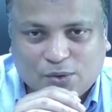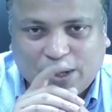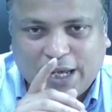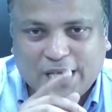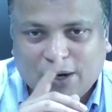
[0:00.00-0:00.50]
তো
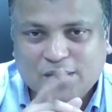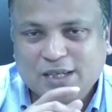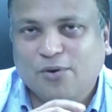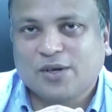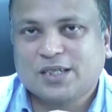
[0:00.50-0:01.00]
এই কারণে
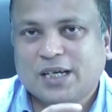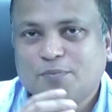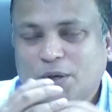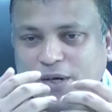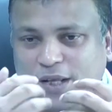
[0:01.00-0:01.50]
যেটা হয়েছে এই
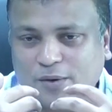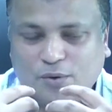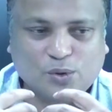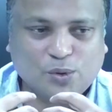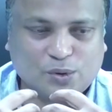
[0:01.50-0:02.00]
বিভেদের
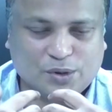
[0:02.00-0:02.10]
গত